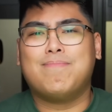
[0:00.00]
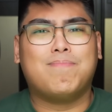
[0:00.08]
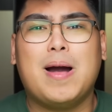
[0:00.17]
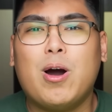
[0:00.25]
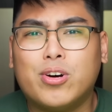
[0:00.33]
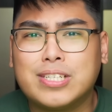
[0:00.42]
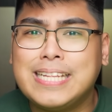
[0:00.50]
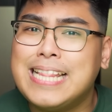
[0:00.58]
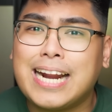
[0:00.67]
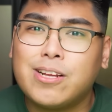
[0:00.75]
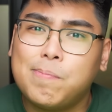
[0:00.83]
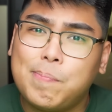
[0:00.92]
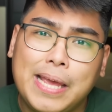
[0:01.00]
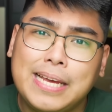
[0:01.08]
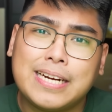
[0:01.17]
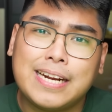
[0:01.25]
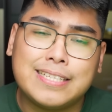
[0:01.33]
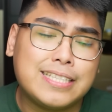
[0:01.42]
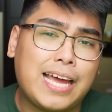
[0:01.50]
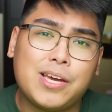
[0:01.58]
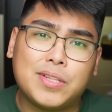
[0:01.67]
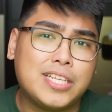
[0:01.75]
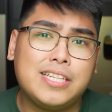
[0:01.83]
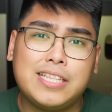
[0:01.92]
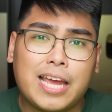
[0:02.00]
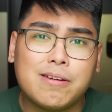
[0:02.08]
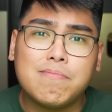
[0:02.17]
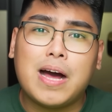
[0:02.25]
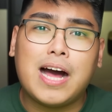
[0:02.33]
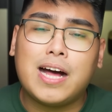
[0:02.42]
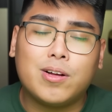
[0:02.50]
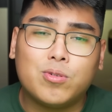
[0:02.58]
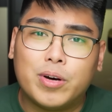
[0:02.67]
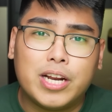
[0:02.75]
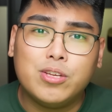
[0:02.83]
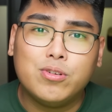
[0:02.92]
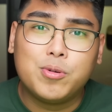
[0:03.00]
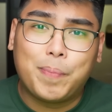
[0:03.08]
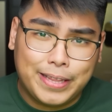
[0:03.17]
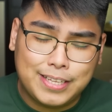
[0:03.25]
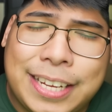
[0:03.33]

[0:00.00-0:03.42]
mga ordinaryong player lang tayo at hindi tayo makakakuha ng huge pet.